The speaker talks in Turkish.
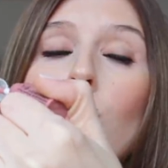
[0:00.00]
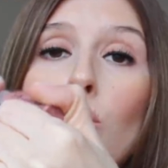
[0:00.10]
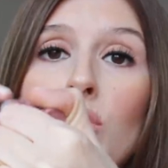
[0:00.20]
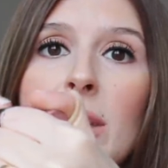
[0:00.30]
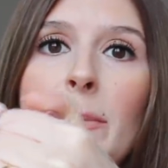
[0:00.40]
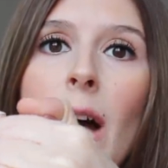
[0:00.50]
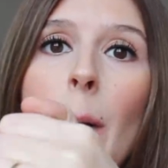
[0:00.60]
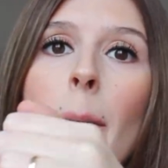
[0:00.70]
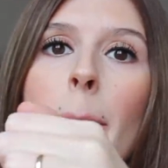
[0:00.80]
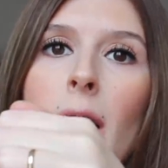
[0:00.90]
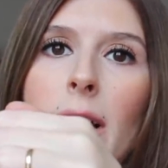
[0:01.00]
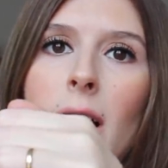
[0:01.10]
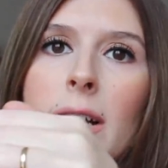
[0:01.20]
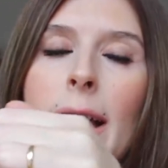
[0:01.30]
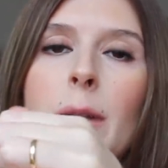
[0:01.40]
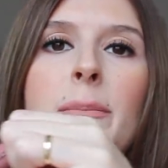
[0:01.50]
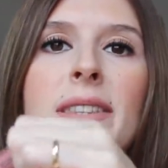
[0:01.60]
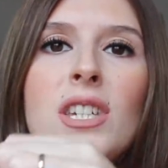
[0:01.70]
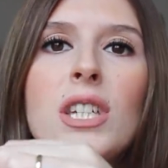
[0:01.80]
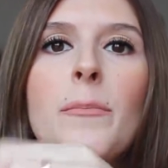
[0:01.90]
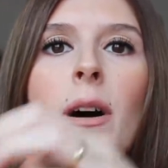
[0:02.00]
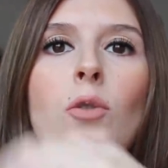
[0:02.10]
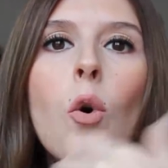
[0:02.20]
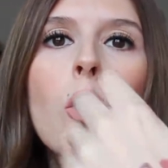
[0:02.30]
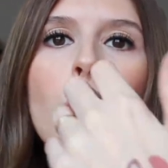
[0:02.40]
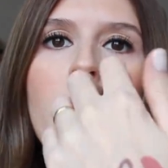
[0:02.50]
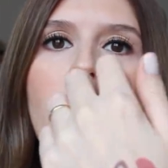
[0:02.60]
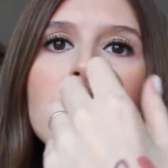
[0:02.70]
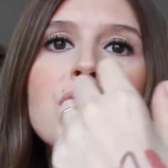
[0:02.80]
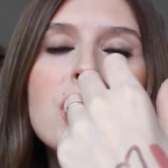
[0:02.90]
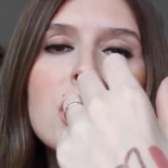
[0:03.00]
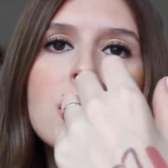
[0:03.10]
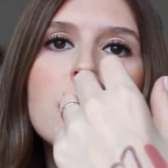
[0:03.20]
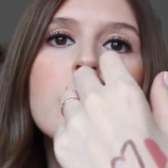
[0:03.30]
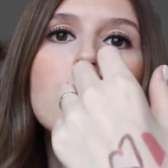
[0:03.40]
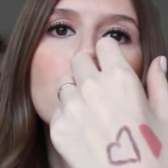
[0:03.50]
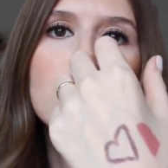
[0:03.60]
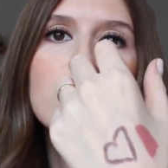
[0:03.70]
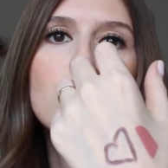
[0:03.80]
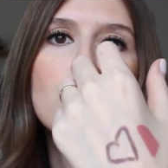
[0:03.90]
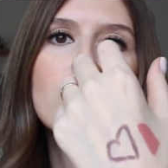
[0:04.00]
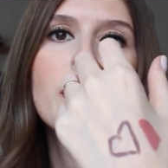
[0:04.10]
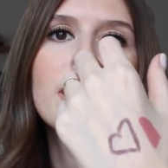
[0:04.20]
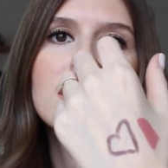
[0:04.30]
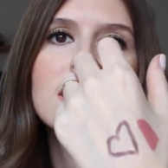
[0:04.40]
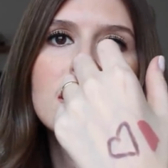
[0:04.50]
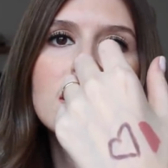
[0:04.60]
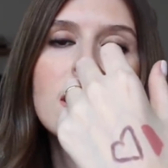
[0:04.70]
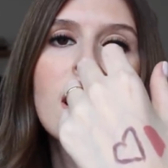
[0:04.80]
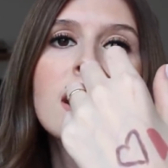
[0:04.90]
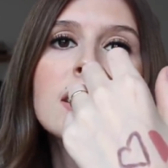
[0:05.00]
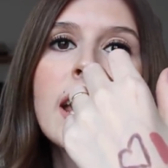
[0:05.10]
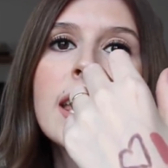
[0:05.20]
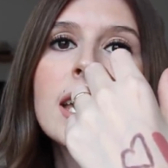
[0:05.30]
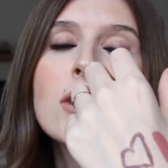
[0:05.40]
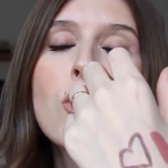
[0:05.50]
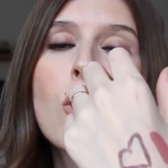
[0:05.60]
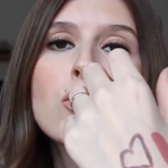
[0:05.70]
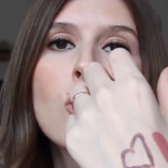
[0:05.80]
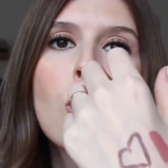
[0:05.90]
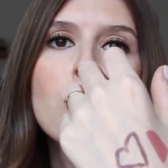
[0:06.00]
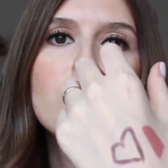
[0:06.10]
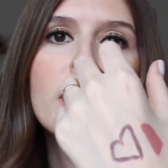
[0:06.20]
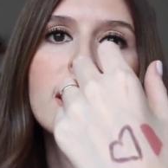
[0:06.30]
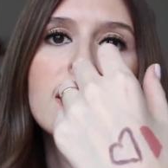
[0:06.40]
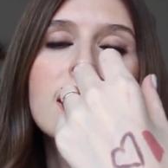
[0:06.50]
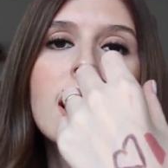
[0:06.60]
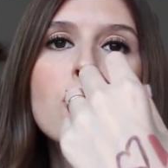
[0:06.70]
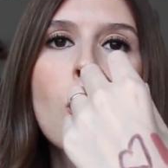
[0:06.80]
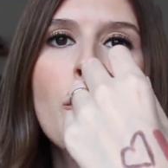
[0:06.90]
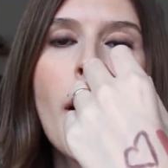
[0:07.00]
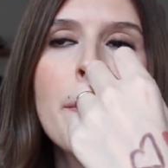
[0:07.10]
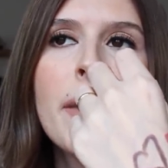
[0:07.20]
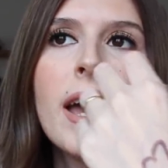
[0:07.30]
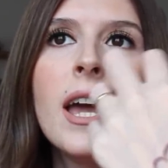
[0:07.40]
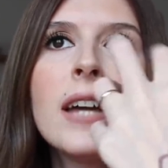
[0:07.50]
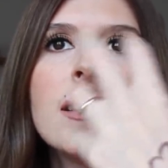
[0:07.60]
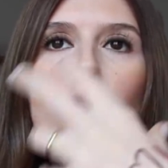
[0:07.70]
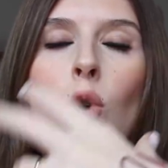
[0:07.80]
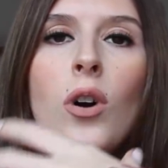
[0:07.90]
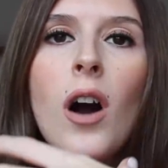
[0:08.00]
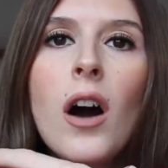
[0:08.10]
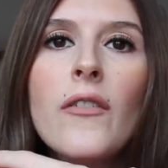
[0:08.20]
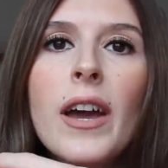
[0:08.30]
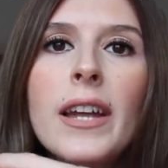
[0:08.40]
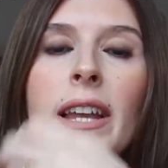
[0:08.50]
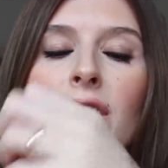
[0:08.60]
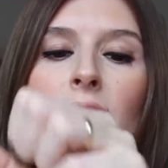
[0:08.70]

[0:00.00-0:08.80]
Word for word: ruj gibi ama parlak yani bitişi mat olmayan ışıl ışıl bir ruj gibi düşünebilirsiniz. Rengi çok çok hoşuma gitti. Ne çok pembe, ne çok kahve, ne